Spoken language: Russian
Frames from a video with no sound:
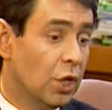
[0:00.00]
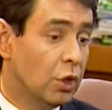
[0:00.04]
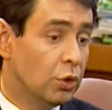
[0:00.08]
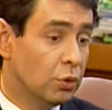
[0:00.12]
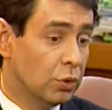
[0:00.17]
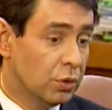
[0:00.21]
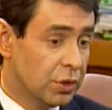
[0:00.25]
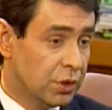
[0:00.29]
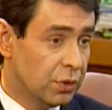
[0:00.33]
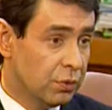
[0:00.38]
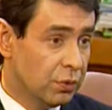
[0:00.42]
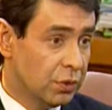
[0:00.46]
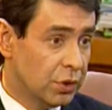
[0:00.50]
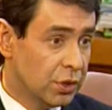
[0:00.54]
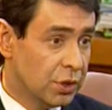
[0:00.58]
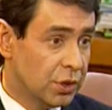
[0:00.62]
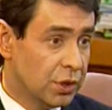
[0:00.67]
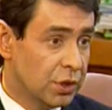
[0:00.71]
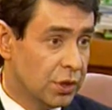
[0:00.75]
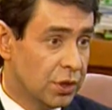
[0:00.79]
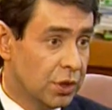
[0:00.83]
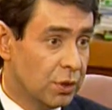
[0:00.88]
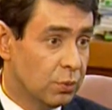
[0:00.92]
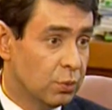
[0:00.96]
то на
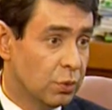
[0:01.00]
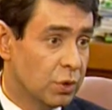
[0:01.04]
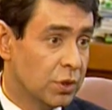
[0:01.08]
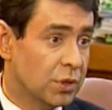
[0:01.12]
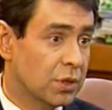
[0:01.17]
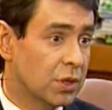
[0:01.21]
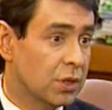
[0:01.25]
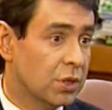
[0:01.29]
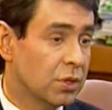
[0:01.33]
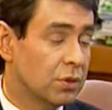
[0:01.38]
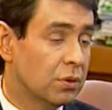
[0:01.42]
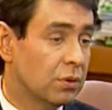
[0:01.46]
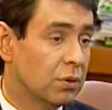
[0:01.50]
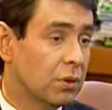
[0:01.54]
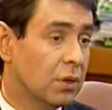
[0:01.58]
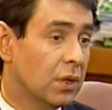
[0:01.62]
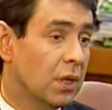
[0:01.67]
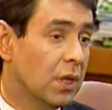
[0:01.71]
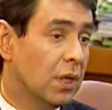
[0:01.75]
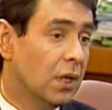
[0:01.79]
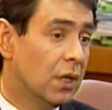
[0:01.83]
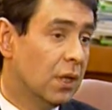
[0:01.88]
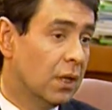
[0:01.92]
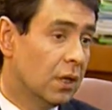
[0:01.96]
сегодняшний день можно сказать, что
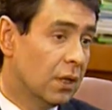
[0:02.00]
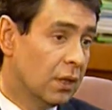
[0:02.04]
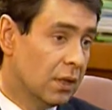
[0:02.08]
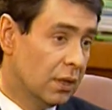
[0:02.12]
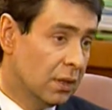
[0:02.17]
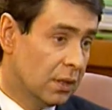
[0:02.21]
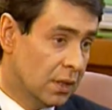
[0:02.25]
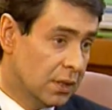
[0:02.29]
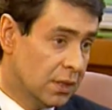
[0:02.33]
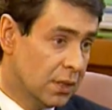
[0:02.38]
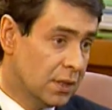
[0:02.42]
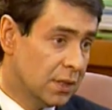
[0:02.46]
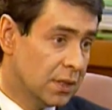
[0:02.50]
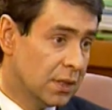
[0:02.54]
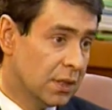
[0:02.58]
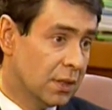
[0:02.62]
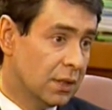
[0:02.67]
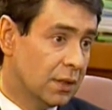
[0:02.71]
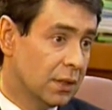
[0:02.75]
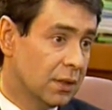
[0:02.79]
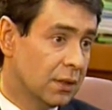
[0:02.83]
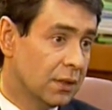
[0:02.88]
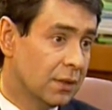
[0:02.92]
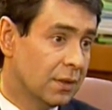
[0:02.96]
э,
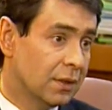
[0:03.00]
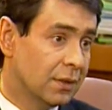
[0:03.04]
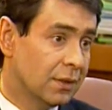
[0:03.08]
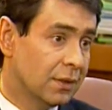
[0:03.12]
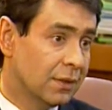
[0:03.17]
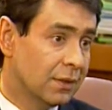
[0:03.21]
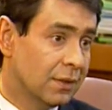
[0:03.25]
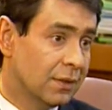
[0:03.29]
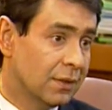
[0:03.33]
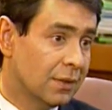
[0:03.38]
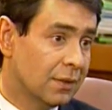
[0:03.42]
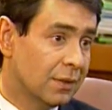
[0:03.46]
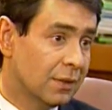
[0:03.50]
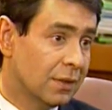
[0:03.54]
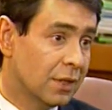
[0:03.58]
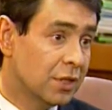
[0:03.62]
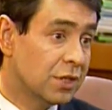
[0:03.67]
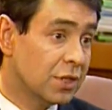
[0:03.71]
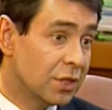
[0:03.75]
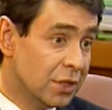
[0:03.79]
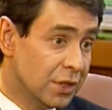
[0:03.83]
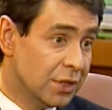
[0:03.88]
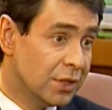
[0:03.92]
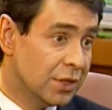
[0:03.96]
российские, э,
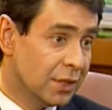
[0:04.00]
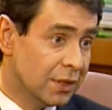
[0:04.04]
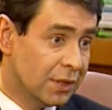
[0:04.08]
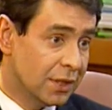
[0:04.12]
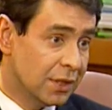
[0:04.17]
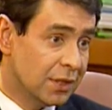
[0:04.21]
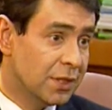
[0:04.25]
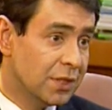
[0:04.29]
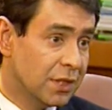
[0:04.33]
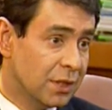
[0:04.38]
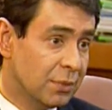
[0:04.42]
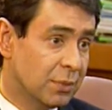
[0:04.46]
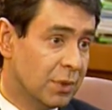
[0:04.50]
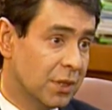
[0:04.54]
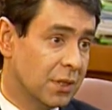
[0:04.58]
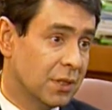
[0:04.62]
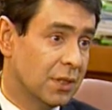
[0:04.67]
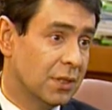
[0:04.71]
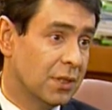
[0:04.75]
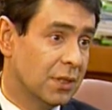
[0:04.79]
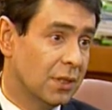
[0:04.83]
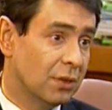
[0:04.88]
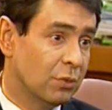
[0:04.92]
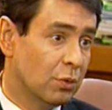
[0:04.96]
раскрытие российскими
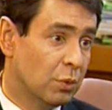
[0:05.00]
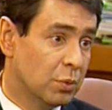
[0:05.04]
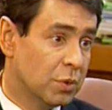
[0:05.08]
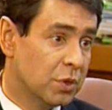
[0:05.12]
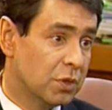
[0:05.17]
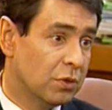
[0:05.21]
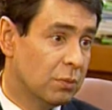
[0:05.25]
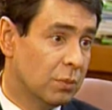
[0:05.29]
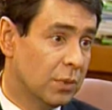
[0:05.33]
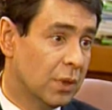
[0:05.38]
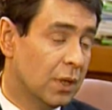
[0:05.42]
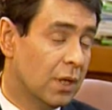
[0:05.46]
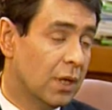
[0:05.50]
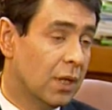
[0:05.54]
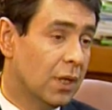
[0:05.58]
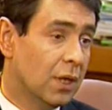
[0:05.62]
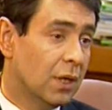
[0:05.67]
акционерными обществами